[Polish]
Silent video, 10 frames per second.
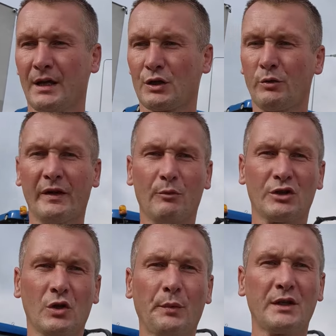człowiek
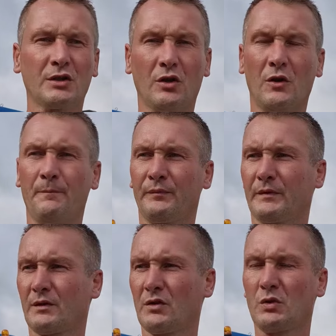może robić to,
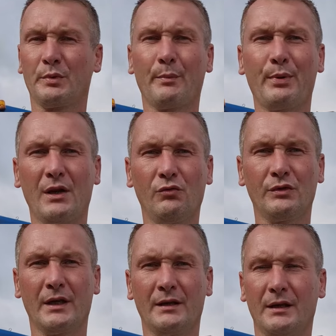co sobie
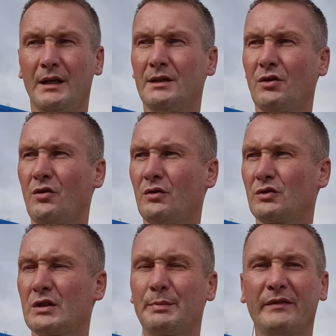planuje i to,
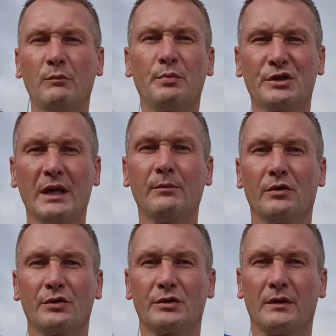co sprawia mu
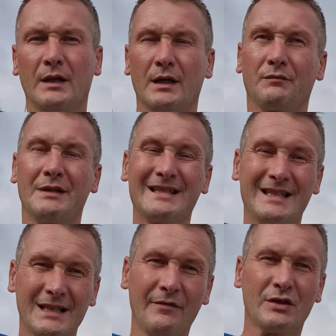przyjemność. Więc
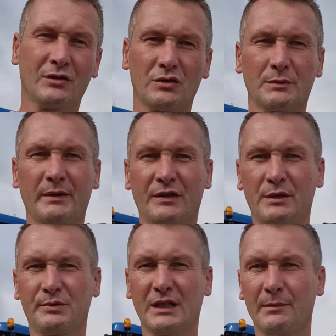nie zawsze to, co sprawia
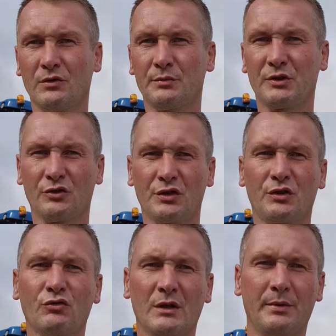Ci przyjemność, przynosi
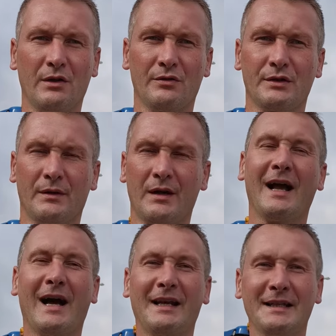Ci duże pieniądze.
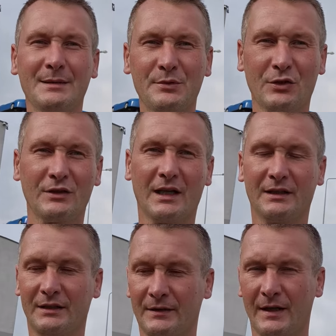Ale jestem
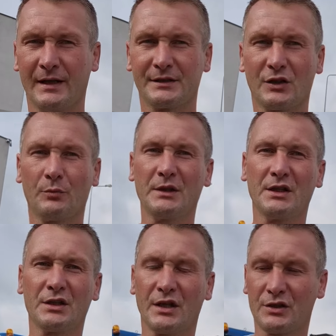przekonany, że
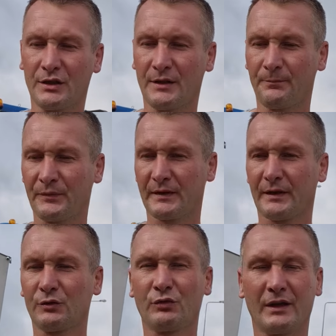robienie rzeczy,
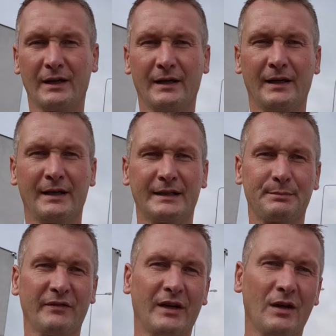e, które
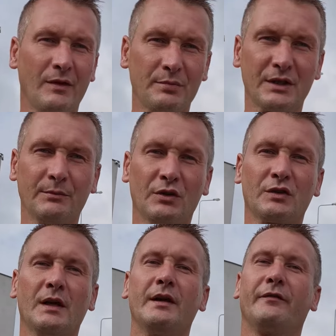sprawiają Wam
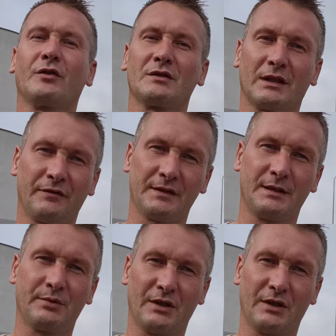przyjemność, w konsekwencji